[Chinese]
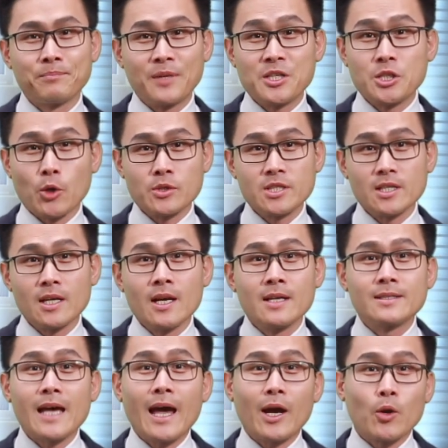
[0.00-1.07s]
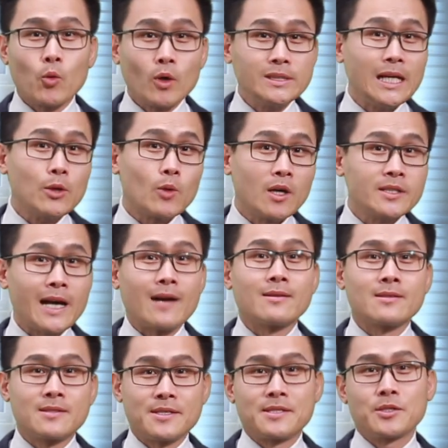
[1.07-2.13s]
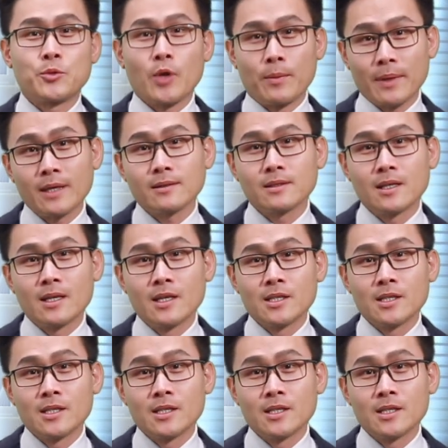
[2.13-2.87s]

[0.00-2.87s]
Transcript: 并首次在国家广场进行阅兵。